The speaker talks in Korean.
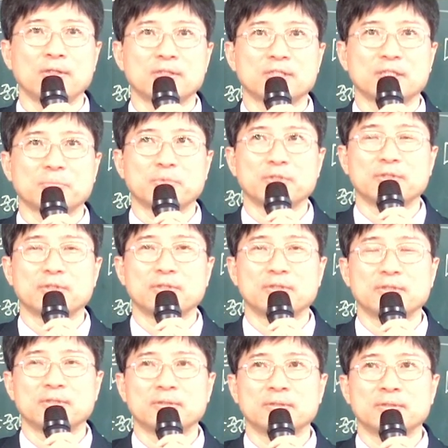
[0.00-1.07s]

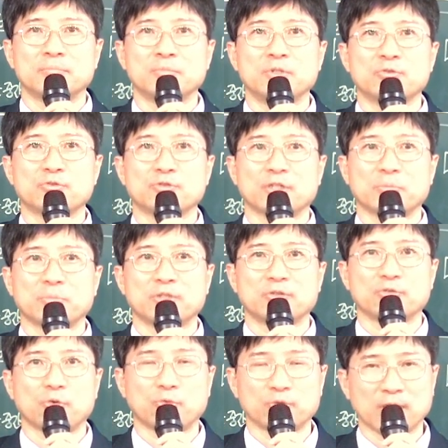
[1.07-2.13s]
장비를 민수 장비를
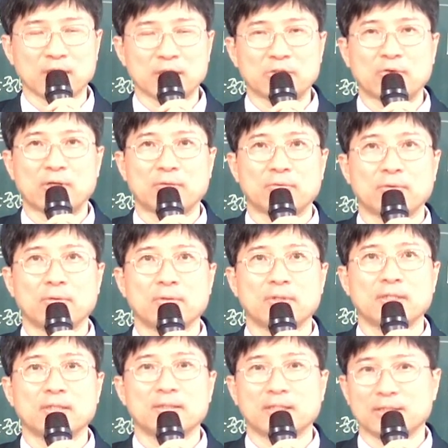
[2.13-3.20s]
동원하기도 하고
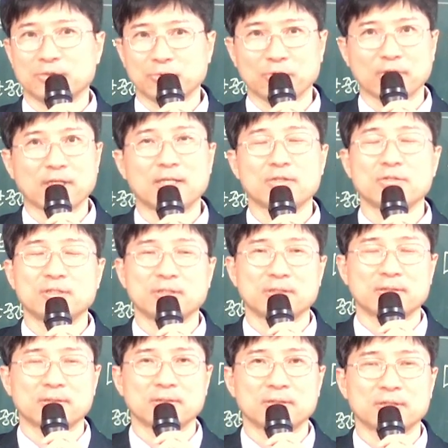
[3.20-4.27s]
다시 공격할
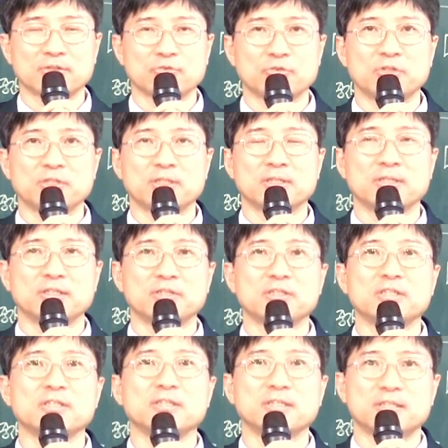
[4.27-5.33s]
수 있는
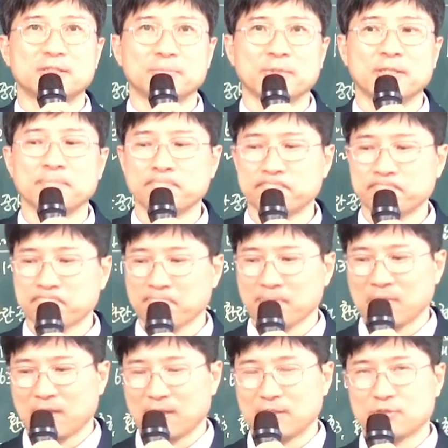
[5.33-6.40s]
여지는 있지만
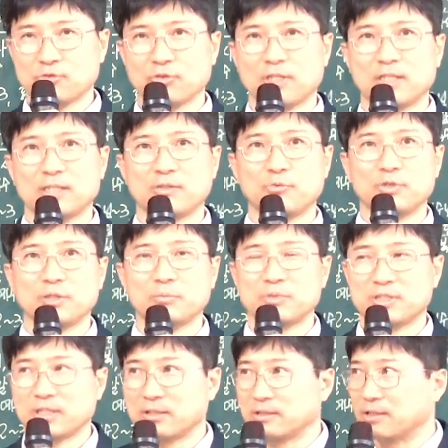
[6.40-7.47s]
그쪽에 있는 위험은
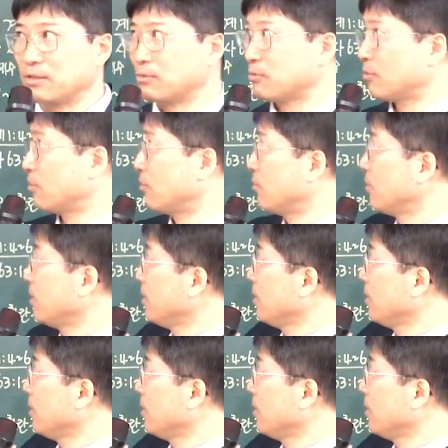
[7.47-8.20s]
제거되었고